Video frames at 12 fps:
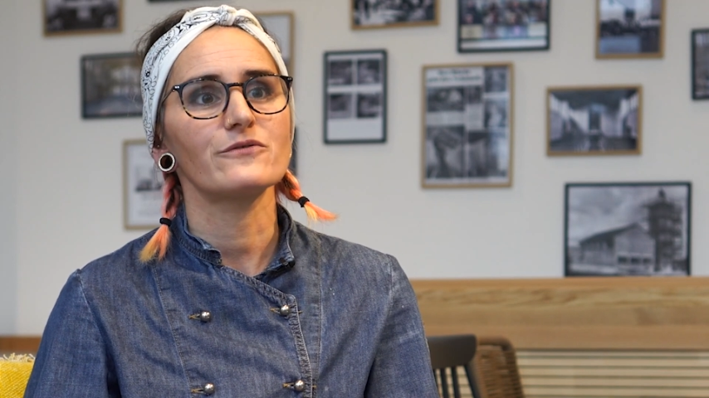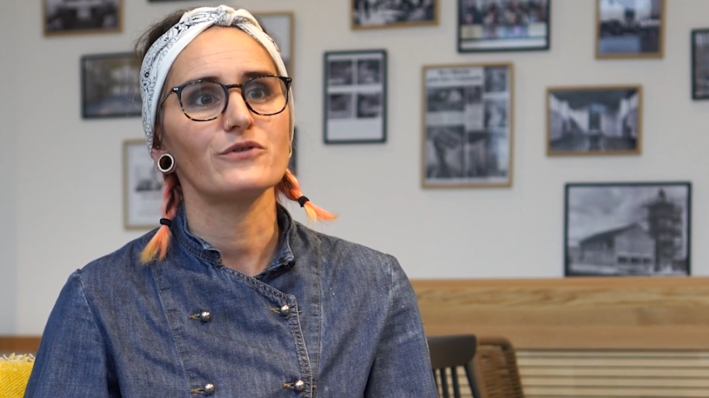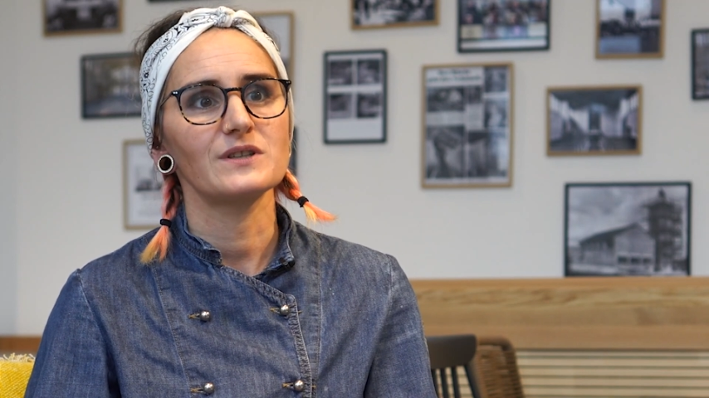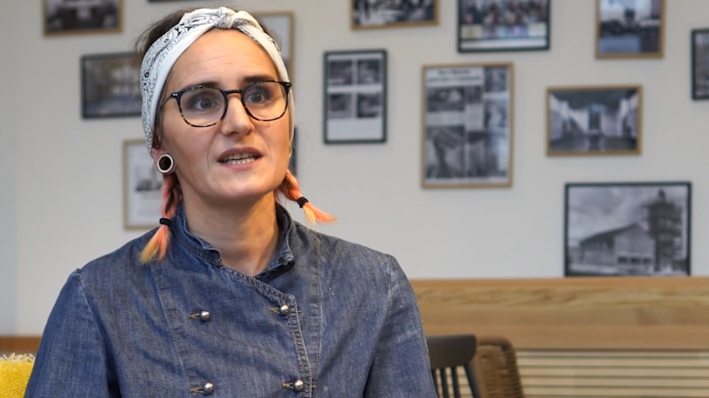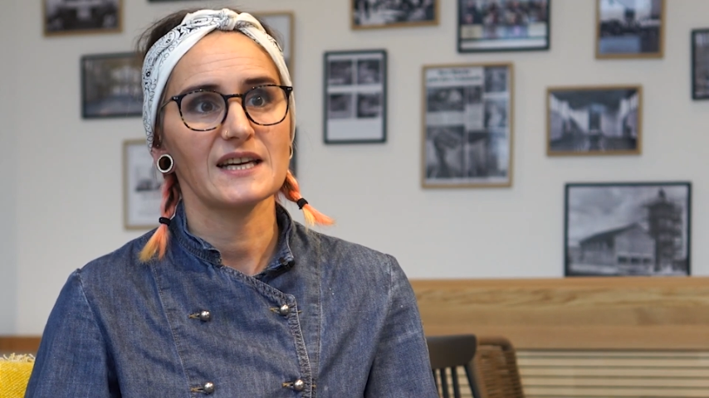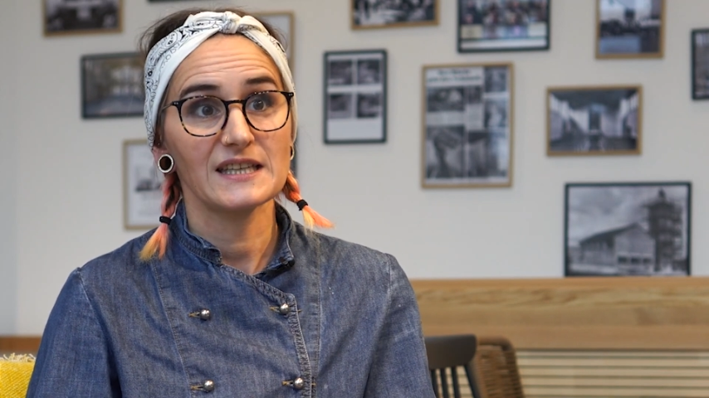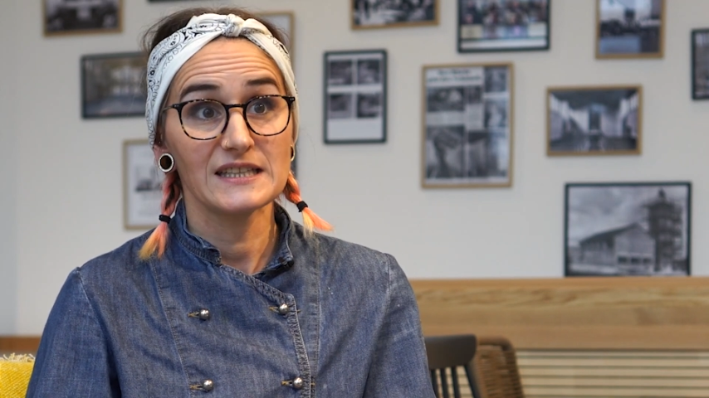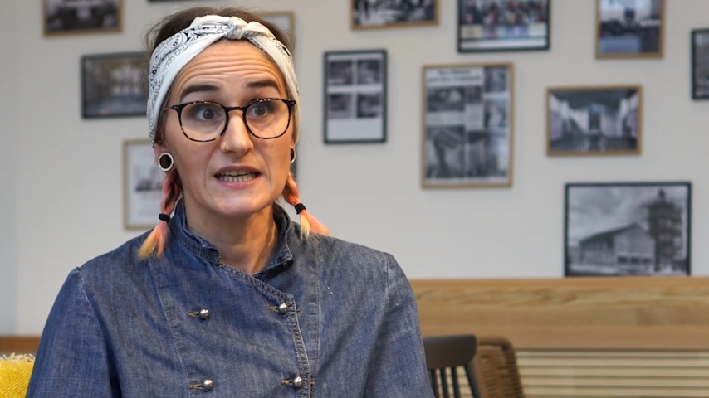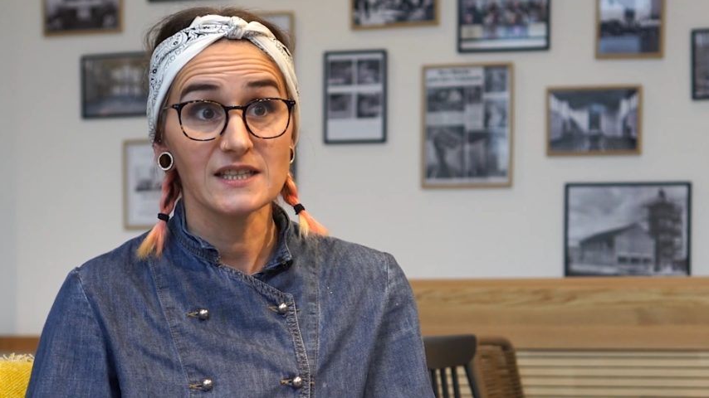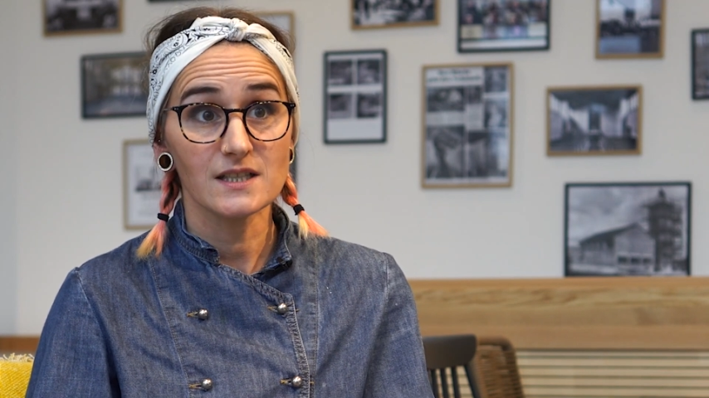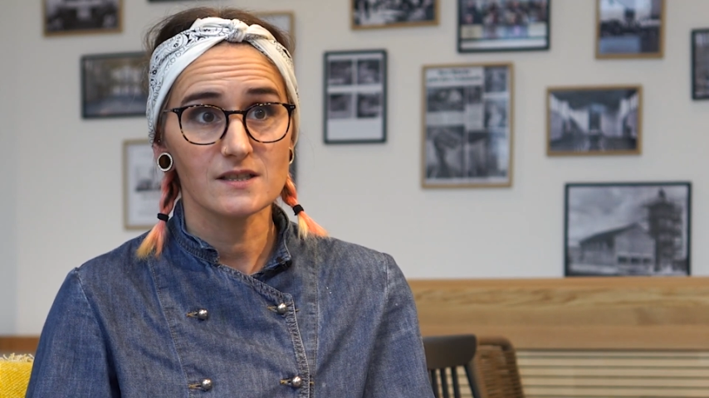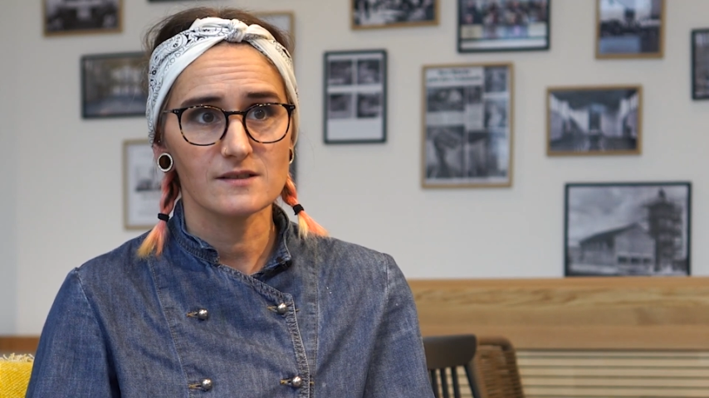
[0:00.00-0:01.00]
von der
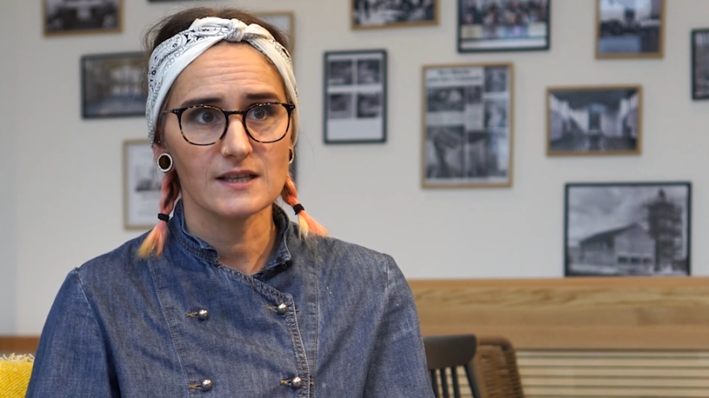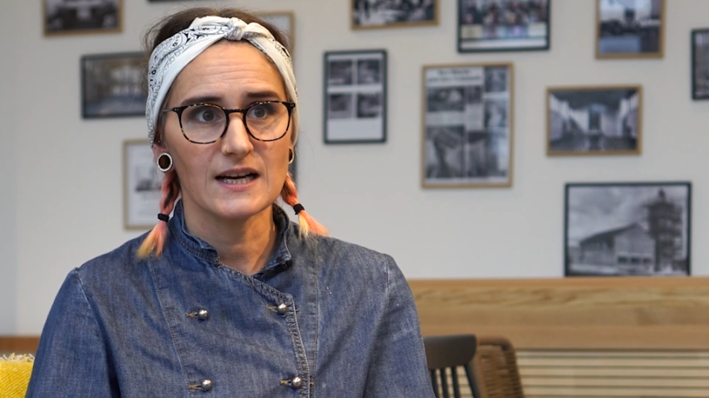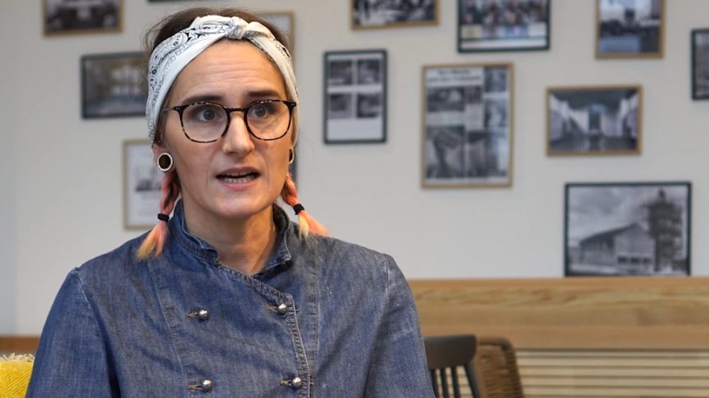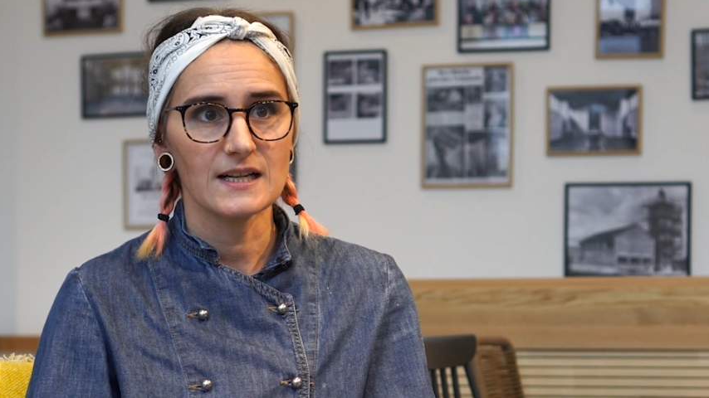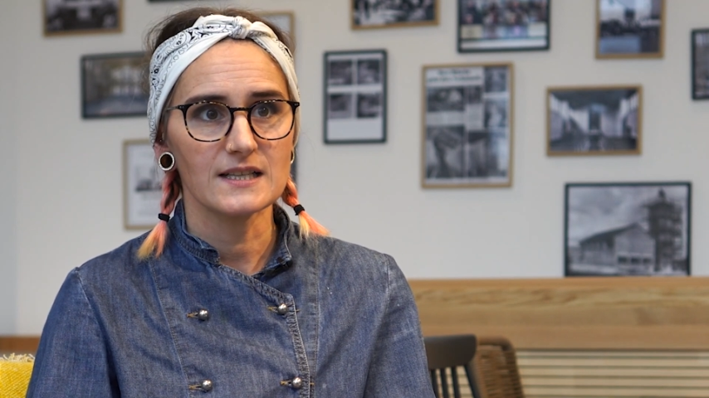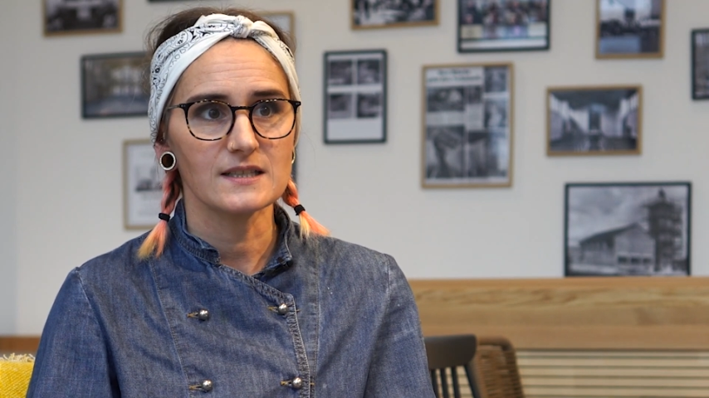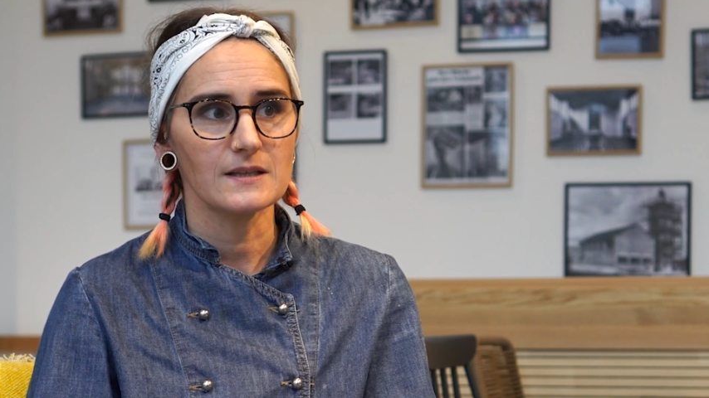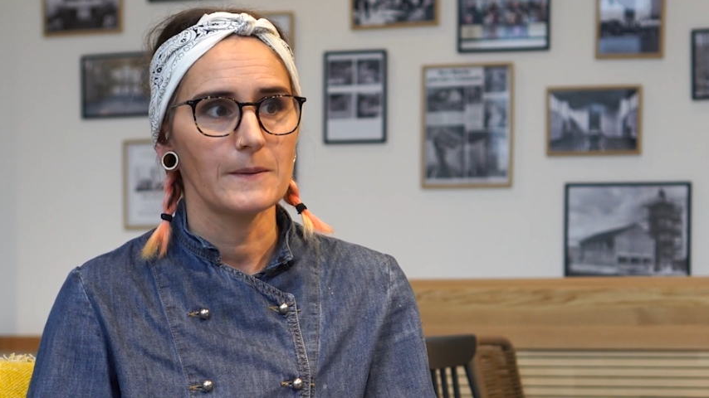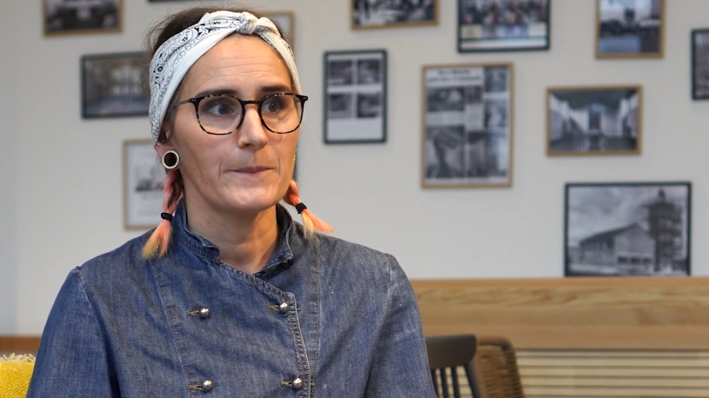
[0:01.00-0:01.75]
Kirche zu erhalten.